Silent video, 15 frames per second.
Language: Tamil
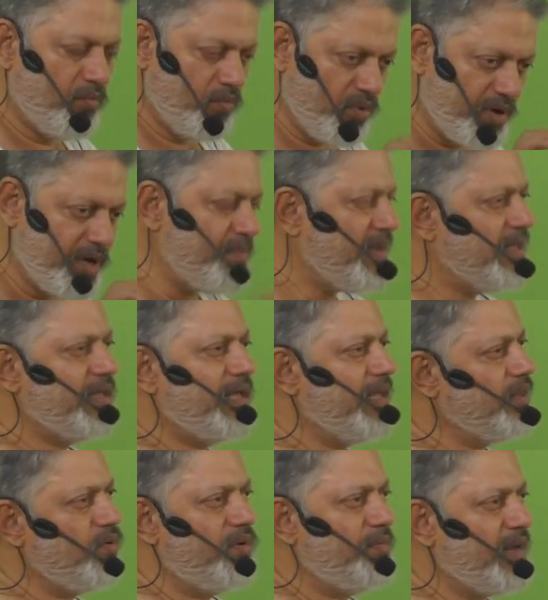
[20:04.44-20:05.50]
முக்கியமாக அதுக்கு
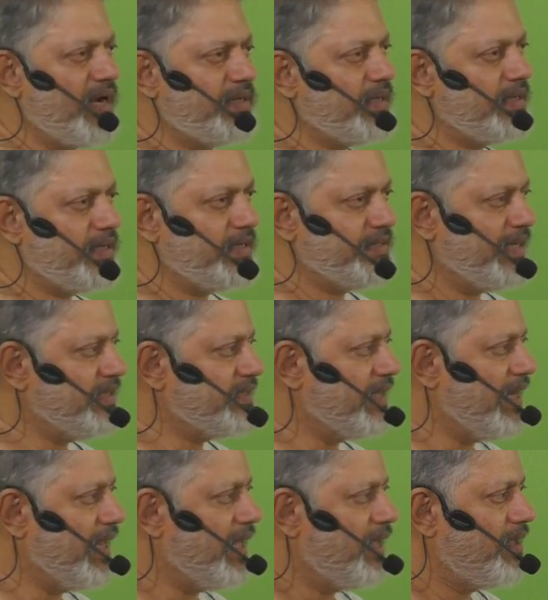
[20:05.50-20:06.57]
எதுவும் நாட்டாக இருக்க சான்ஸ்
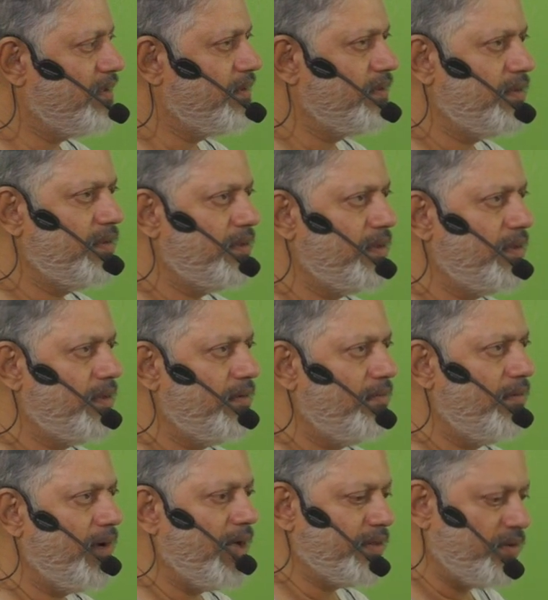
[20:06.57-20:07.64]
இல்லை
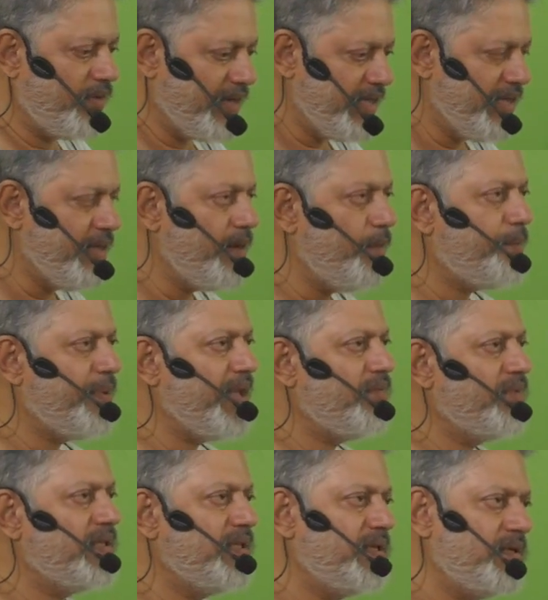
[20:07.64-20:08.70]
அதனுடைய இருப்பே
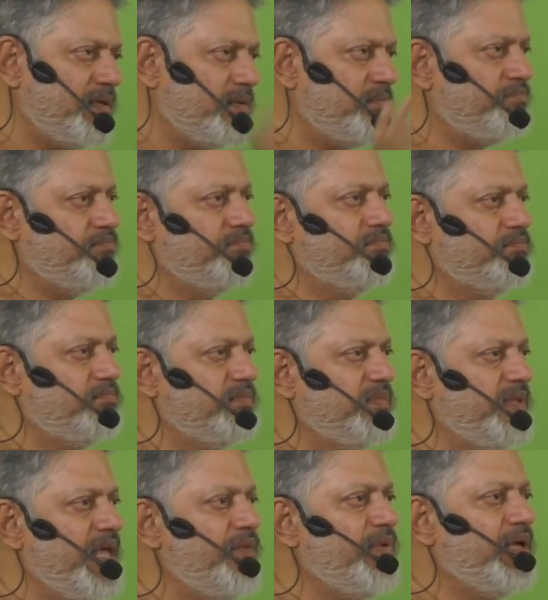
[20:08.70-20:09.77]
வந்து
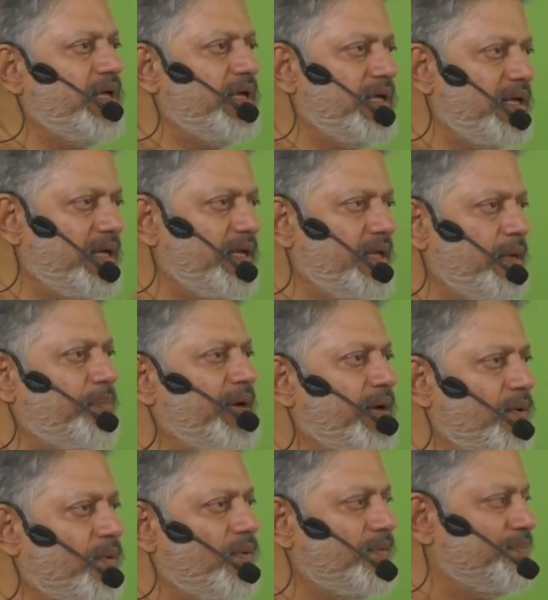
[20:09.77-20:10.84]
தெய்வ இருப்பாக
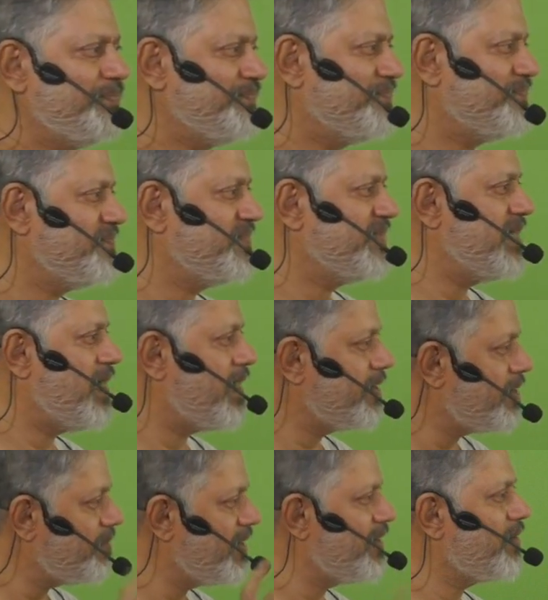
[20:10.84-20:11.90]
இருக்கும்
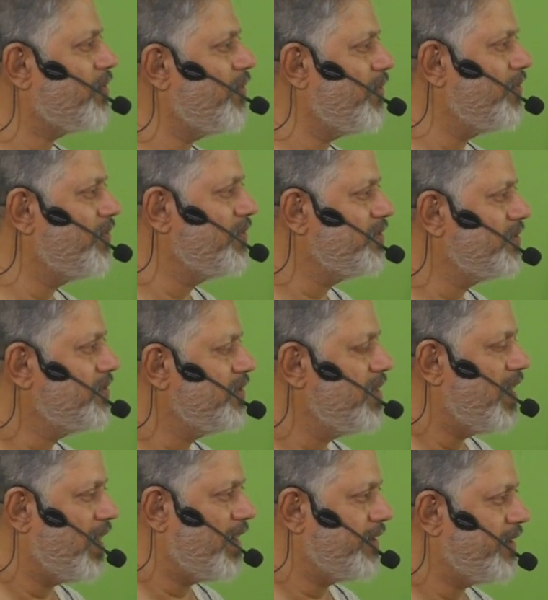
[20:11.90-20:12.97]
ஞானமாக இருக்கும்
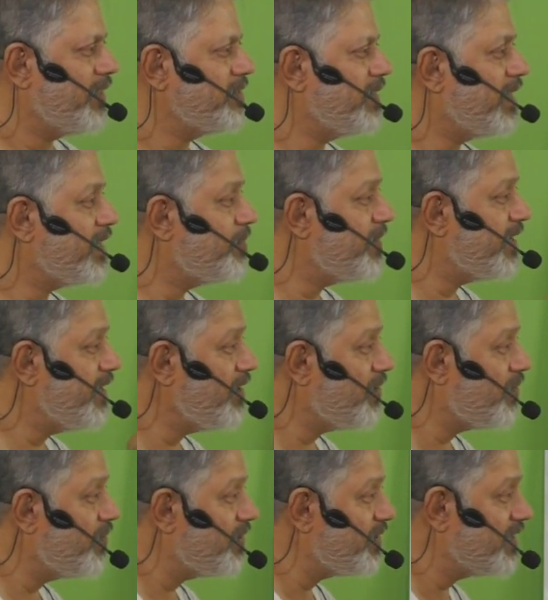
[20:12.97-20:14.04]
ஆனால் ஞானமாக
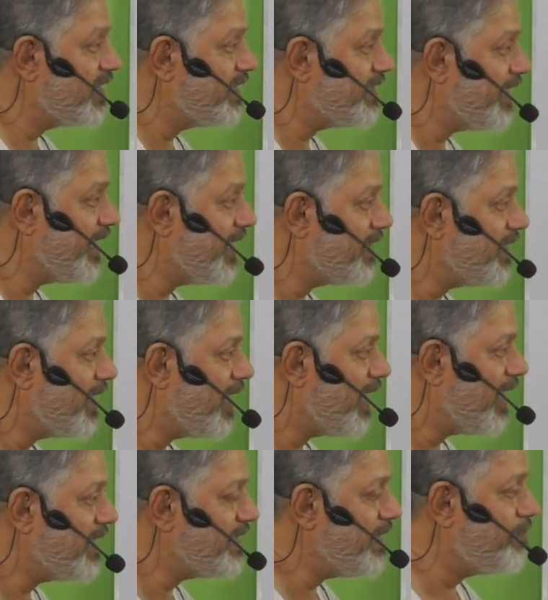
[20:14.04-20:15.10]
இருக்கும்ன்றது அங்கே தெரியாது
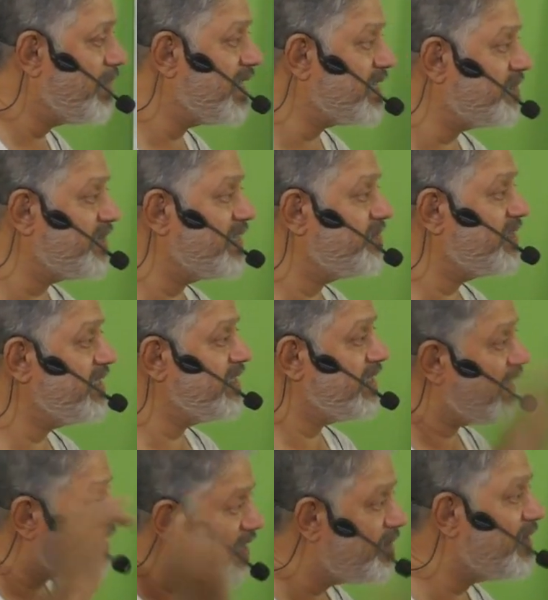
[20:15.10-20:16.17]
அதே பகவான் வந்து
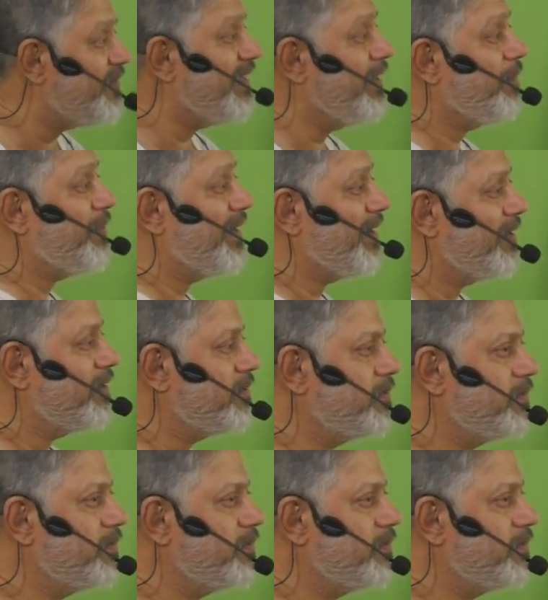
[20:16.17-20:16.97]
ஞானமாகவே இருப்பார்